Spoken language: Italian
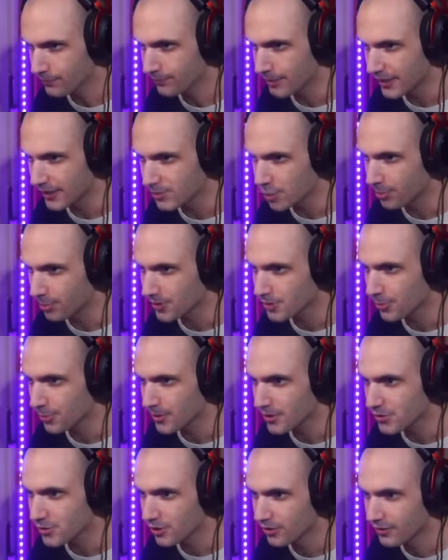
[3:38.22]
Preso, preso,
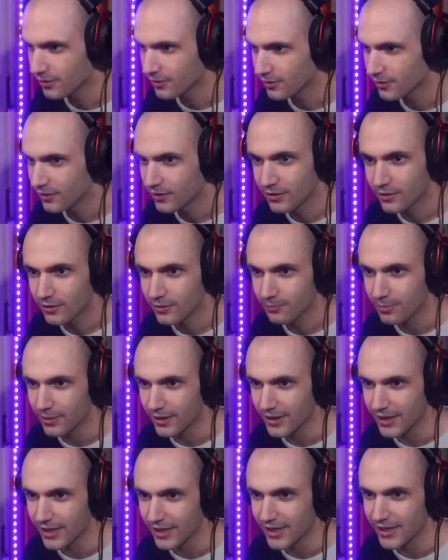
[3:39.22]
preso.
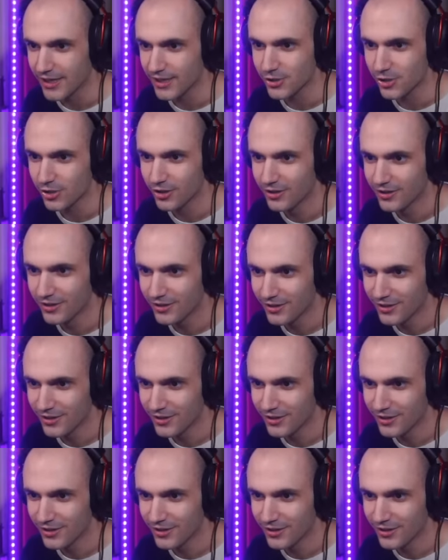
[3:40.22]
Preso.